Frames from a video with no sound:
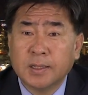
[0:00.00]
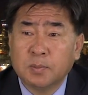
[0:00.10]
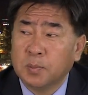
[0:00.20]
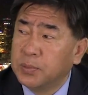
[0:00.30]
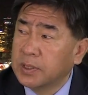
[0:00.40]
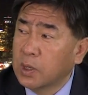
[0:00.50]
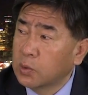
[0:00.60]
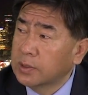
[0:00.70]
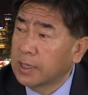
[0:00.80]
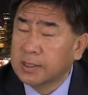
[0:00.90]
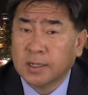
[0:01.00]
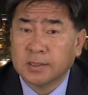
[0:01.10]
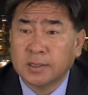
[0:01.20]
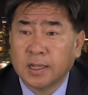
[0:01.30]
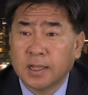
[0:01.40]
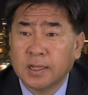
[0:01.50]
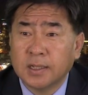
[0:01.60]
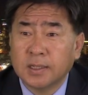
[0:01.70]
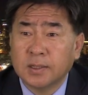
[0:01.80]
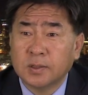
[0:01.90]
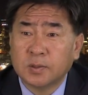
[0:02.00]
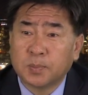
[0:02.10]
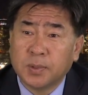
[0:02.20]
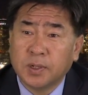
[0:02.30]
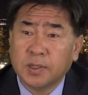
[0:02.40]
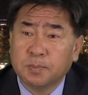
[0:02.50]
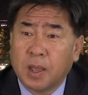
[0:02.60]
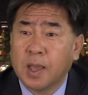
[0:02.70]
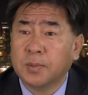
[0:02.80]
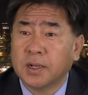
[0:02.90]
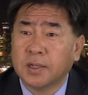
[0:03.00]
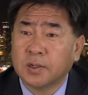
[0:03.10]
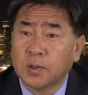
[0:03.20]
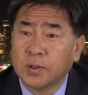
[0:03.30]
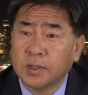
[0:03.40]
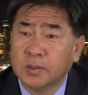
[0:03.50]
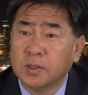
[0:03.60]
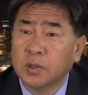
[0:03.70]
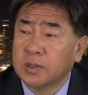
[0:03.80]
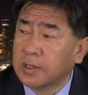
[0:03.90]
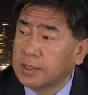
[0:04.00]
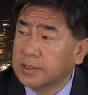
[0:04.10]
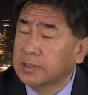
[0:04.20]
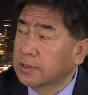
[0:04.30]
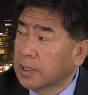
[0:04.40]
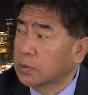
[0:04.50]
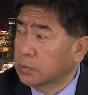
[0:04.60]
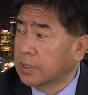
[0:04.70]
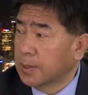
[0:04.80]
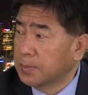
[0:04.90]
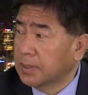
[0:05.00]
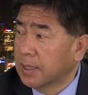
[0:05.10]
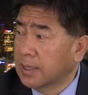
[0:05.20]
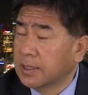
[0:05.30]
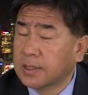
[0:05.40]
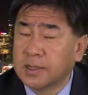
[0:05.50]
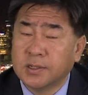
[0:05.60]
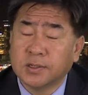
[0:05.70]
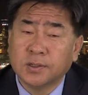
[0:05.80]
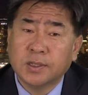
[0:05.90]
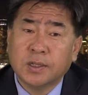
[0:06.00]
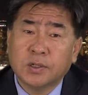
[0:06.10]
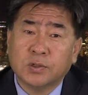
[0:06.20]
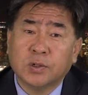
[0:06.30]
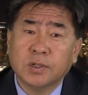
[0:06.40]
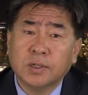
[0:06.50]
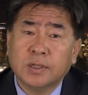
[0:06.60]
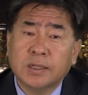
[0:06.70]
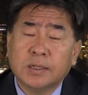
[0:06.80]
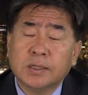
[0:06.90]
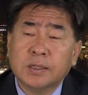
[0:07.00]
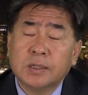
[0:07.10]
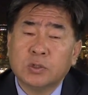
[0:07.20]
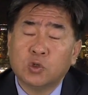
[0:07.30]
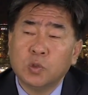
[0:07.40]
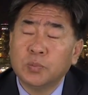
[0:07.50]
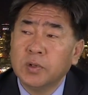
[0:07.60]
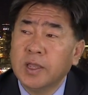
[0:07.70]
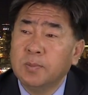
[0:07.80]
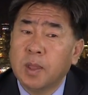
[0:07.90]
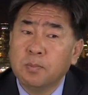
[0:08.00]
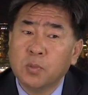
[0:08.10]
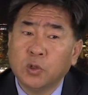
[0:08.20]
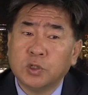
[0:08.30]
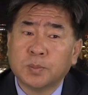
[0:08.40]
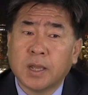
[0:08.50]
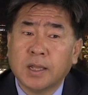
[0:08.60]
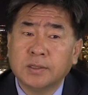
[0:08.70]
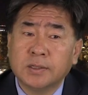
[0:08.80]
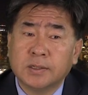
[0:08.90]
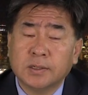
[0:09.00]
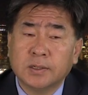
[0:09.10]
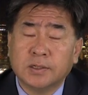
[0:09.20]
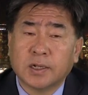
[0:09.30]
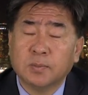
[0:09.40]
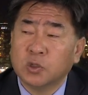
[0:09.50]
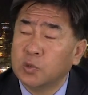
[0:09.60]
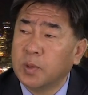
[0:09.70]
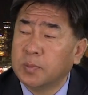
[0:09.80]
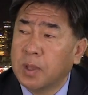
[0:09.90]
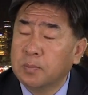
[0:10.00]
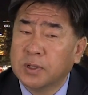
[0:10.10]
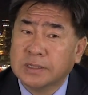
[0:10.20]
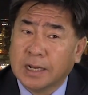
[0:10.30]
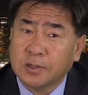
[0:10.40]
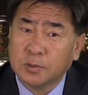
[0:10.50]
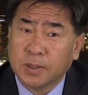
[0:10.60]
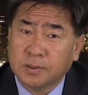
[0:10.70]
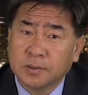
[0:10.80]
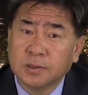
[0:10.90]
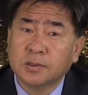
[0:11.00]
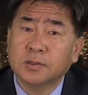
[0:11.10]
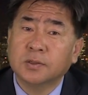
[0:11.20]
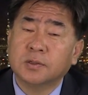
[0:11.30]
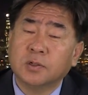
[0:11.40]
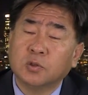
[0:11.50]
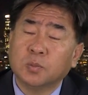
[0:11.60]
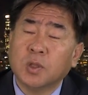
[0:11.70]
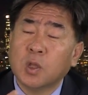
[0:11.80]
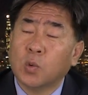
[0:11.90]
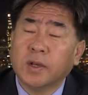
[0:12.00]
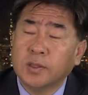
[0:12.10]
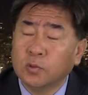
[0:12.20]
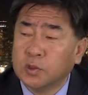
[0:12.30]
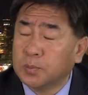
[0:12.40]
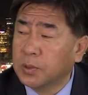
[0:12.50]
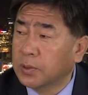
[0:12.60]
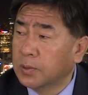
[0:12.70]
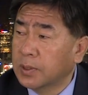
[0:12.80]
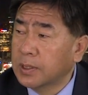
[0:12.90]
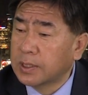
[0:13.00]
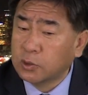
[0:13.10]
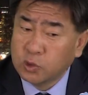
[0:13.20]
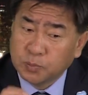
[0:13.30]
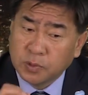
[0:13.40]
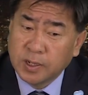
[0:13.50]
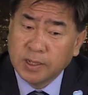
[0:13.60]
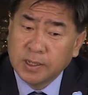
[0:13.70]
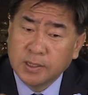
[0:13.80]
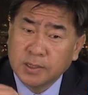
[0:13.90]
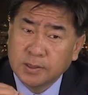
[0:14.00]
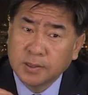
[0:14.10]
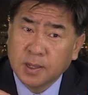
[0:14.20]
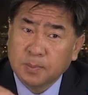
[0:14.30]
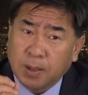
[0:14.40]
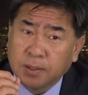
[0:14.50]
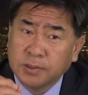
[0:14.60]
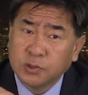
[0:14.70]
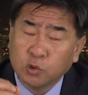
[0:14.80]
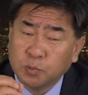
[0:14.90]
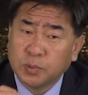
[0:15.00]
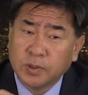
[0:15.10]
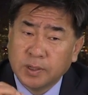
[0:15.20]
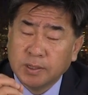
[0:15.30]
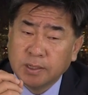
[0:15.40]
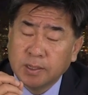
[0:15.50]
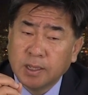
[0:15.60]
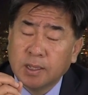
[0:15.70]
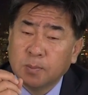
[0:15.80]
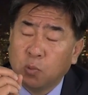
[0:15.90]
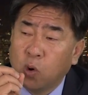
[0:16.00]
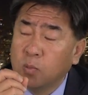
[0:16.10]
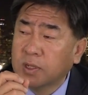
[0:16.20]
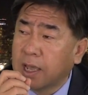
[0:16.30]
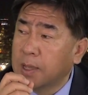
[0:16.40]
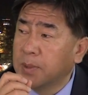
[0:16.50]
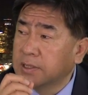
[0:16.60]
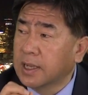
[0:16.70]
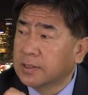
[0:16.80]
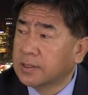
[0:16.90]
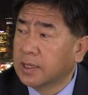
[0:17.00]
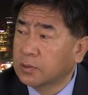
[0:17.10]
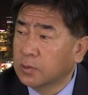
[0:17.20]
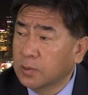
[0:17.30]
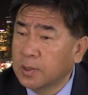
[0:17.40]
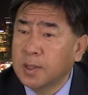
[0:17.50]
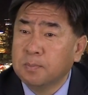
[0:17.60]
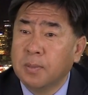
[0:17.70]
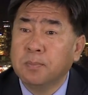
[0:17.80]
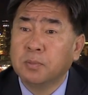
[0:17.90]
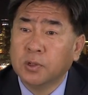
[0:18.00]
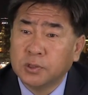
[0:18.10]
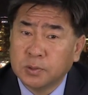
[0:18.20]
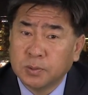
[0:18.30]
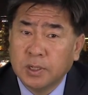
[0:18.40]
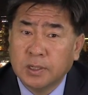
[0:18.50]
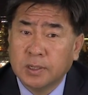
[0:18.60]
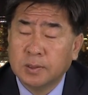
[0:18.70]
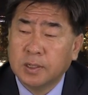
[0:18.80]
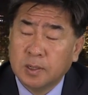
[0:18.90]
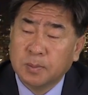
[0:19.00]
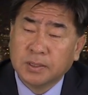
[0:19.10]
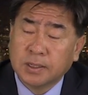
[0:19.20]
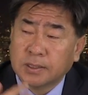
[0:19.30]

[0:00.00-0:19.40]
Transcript: 뭐 비가 오는 날이라든가 특별히 밤이라든 경우에는 굉장히 늦게 도착합니다. 네. 그래서 저는 트리플레이 멤버십 카드를 음. 제가 뭐 출배 멤버는 아니지만은 그를 거좀 권해드리고 싶어요. 네. 그러니까 트리플레이는 반드시 트리플레이의 보험을 가입하지 않더라도 음. 멤버십을 일마다